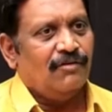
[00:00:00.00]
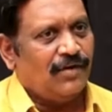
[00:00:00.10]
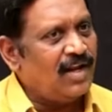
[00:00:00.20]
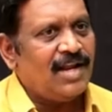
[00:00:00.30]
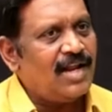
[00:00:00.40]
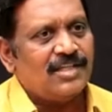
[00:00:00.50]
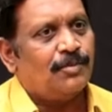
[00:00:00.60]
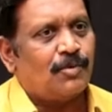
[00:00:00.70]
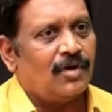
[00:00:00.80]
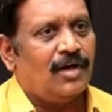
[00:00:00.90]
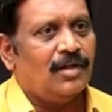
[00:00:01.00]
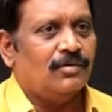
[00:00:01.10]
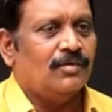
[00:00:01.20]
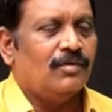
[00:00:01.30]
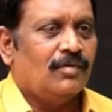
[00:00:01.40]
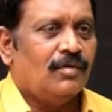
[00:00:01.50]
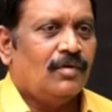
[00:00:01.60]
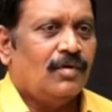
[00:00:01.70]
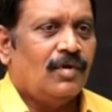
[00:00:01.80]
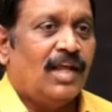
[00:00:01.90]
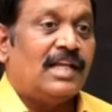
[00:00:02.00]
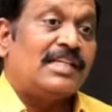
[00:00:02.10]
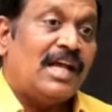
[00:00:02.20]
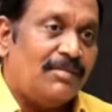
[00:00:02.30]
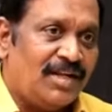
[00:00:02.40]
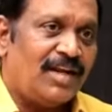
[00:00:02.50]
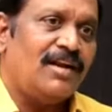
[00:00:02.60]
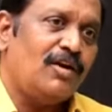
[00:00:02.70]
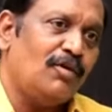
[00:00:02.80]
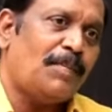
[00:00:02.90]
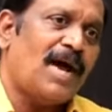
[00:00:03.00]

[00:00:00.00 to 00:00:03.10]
ఫెయిల్ అయినా అని చెప్పుకోవట్లేదు ఎగ్జామినర్ నన్ను